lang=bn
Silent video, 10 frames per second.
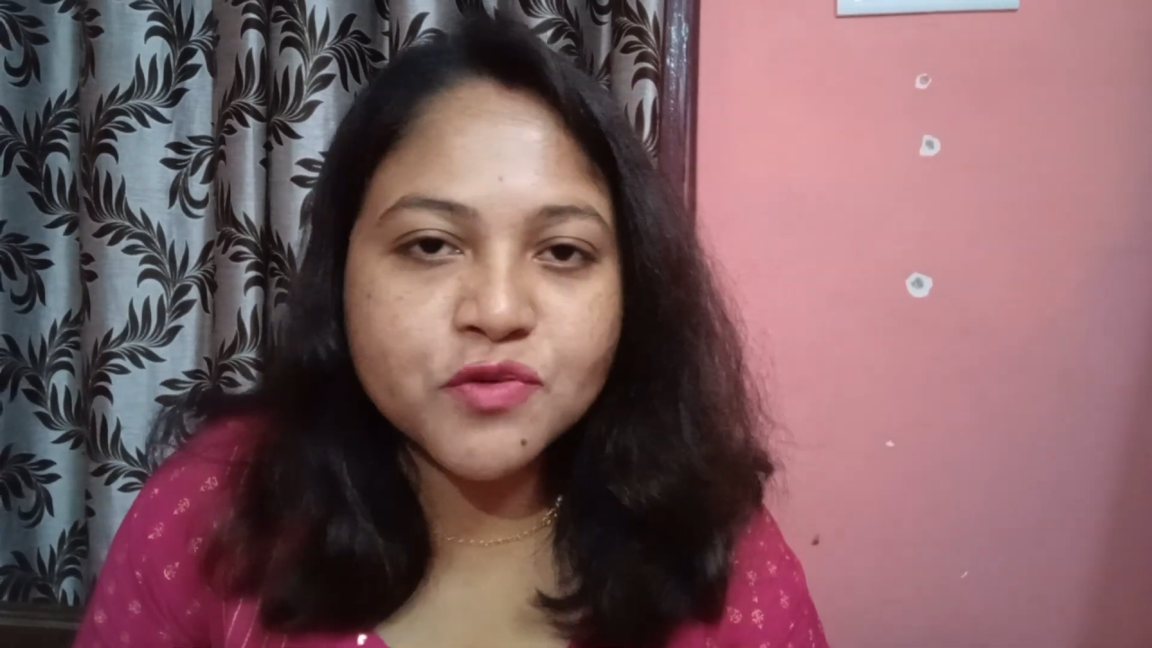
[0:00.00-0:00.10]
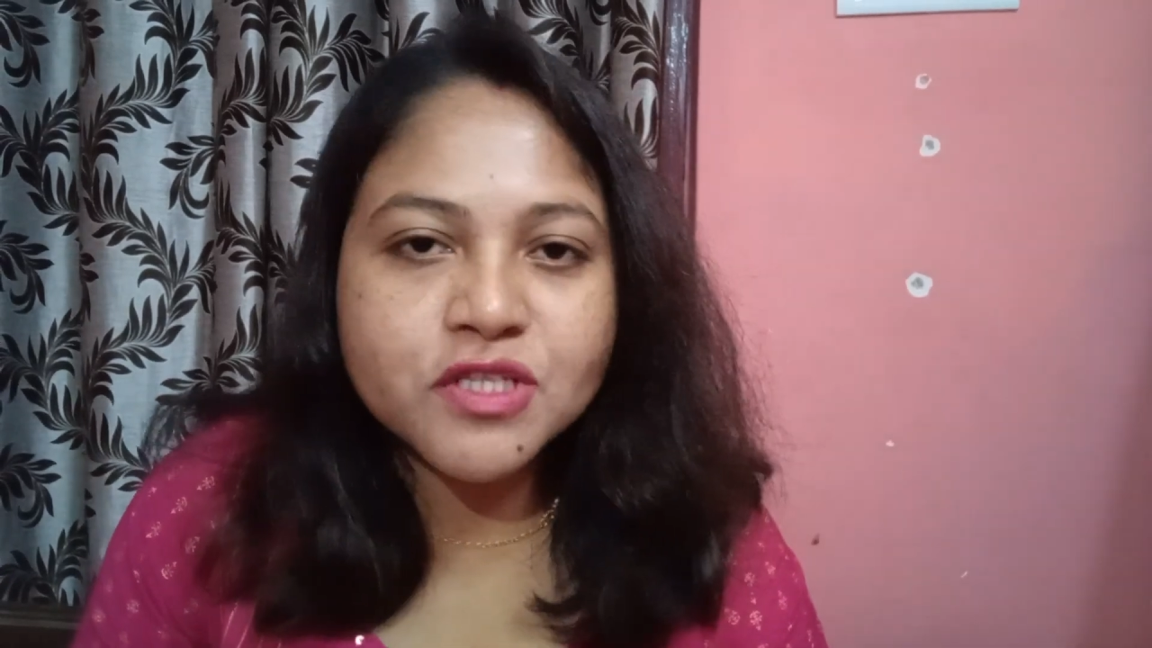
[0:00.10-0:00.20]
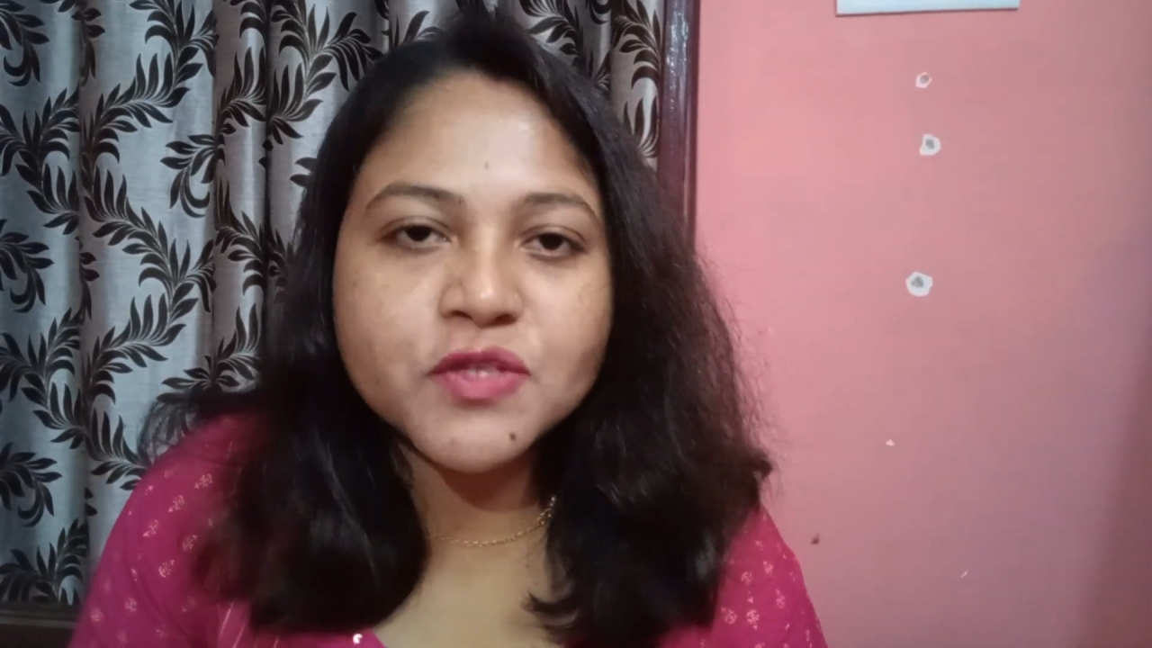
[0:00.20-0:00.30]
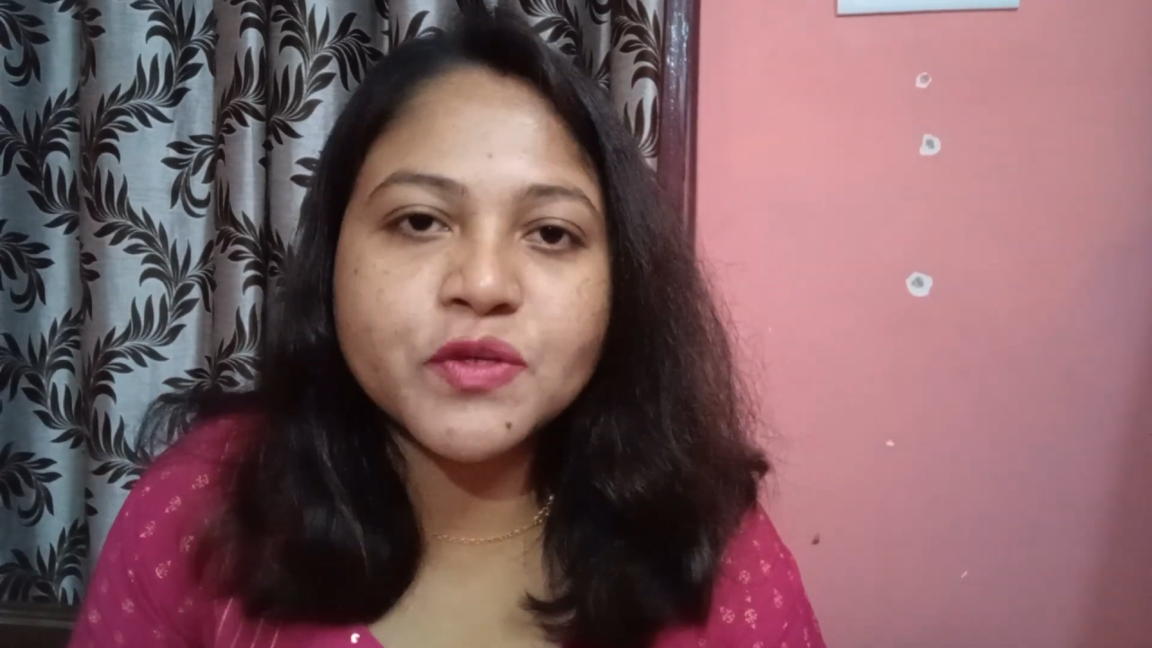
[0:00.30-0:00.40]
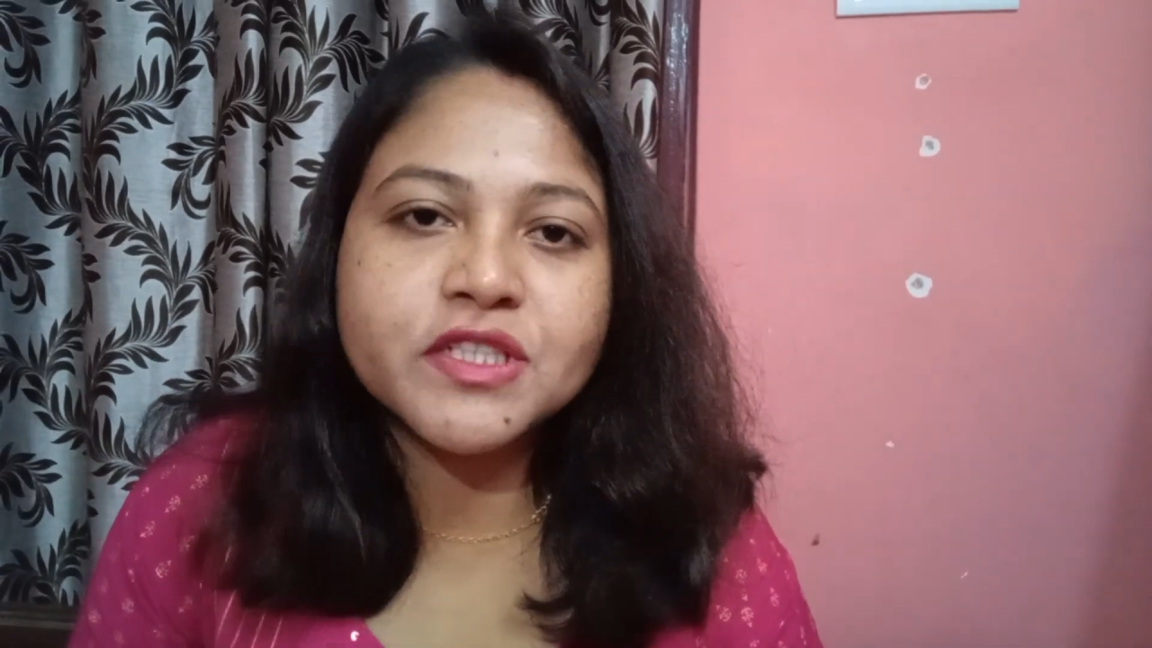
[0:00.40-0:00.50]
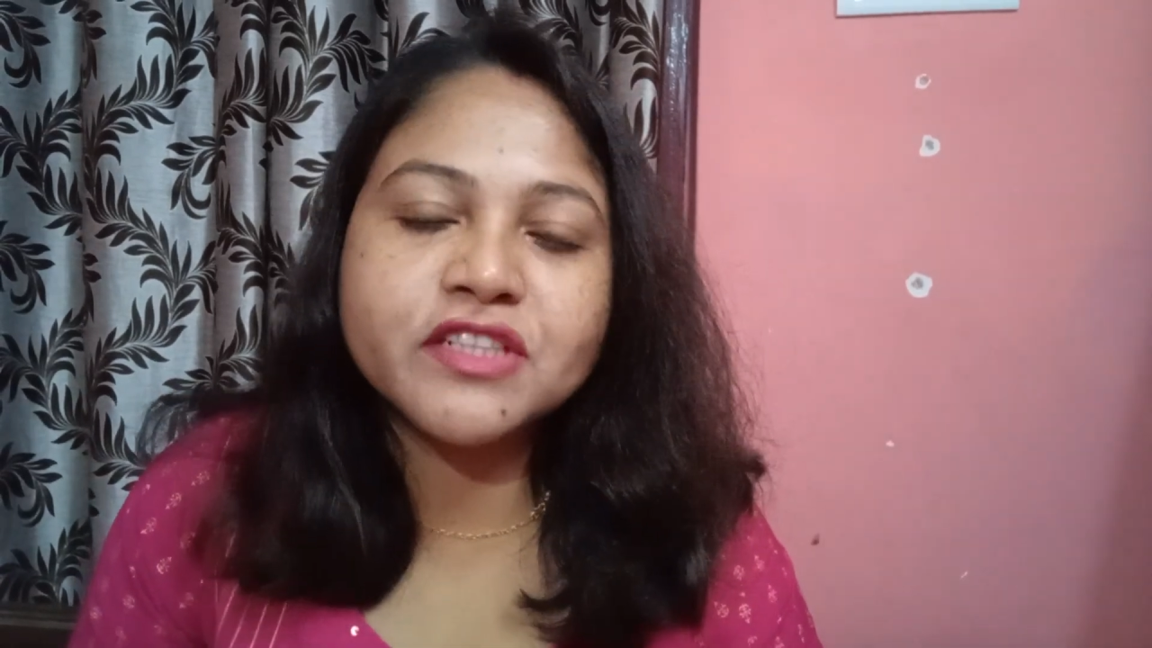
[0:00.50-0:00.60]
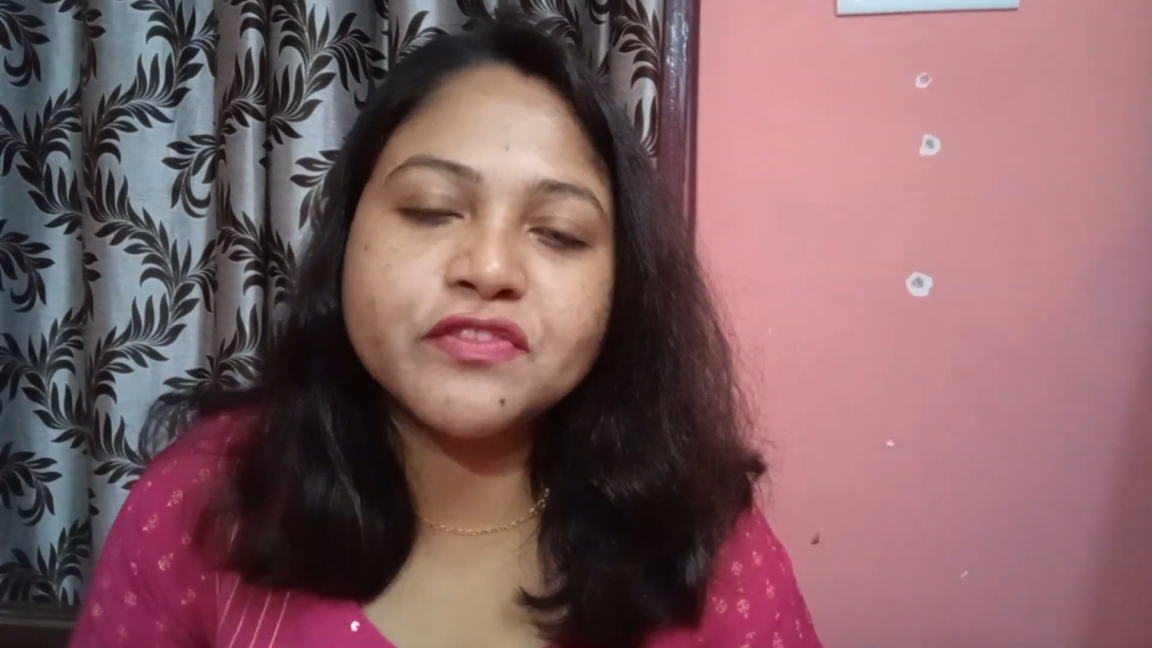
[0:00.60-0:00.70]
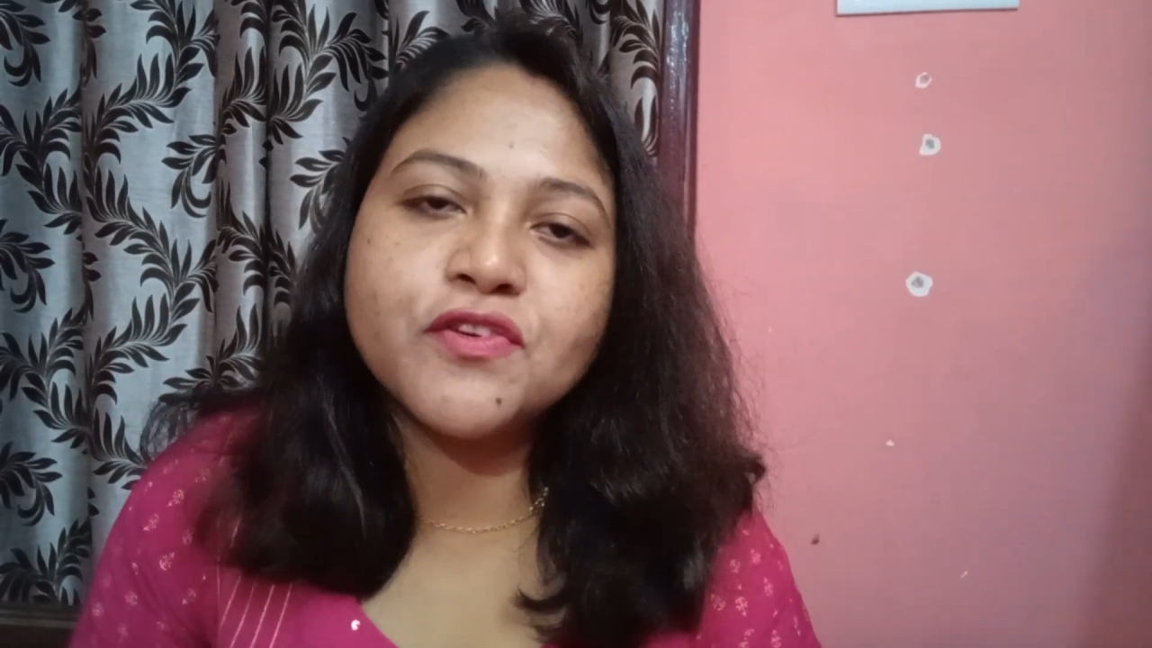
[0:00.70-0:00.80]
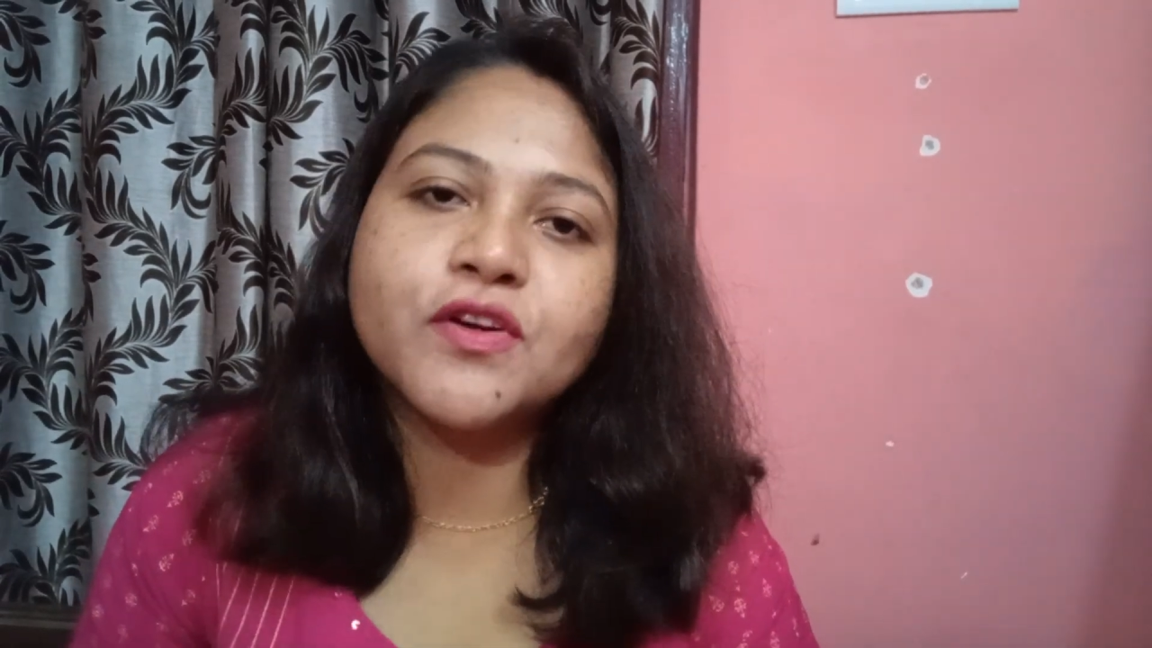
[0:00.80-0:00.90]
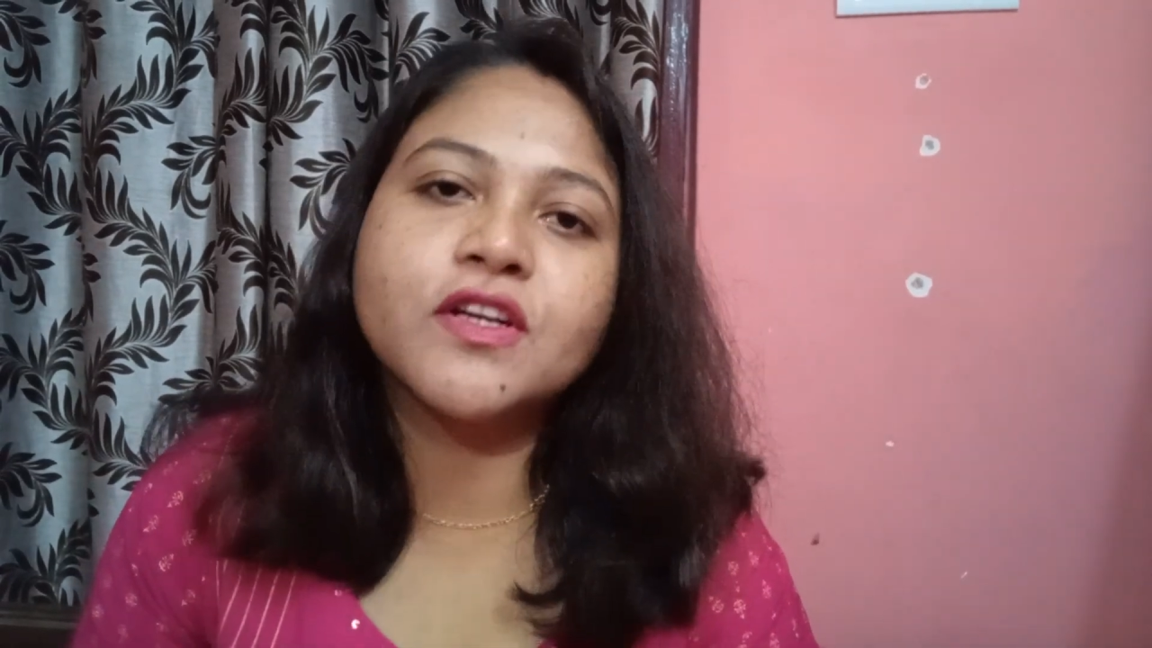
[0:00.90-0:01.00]
থাউজেন্ড টোয়েন্টি
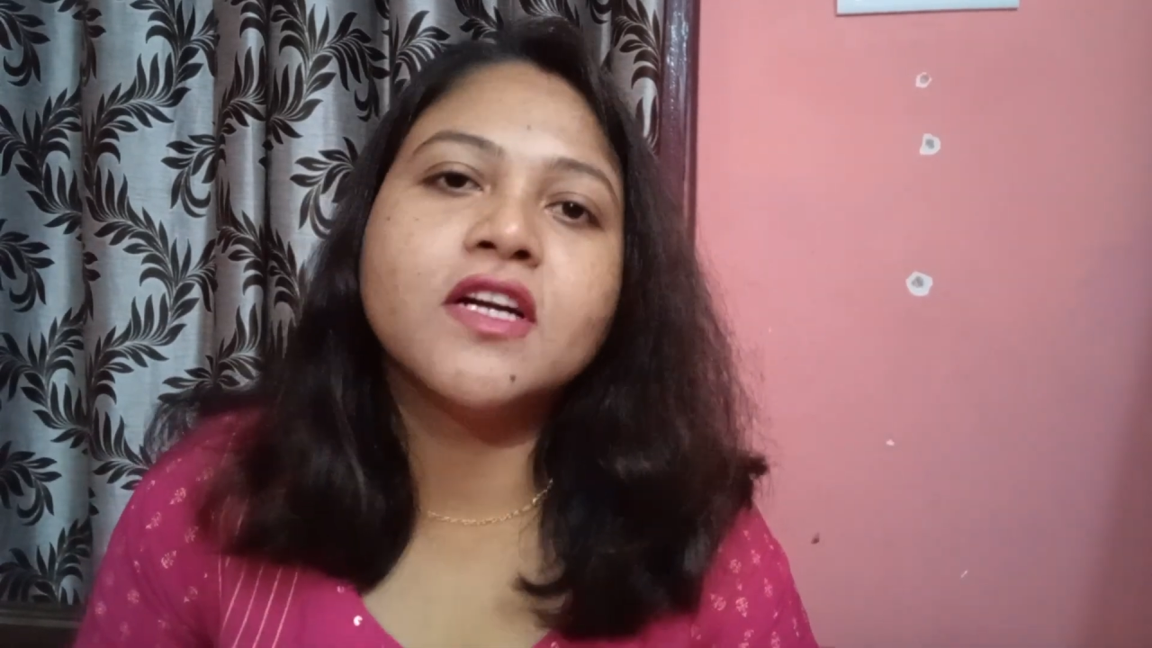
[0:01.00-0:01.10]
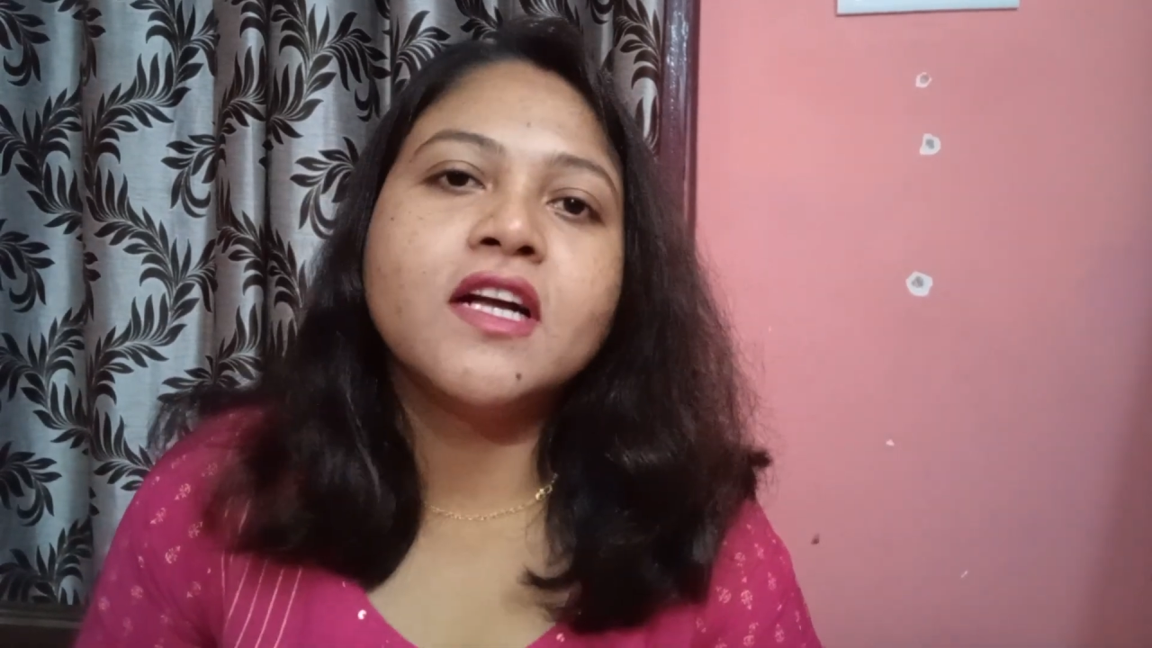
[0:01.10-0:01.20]
ফোর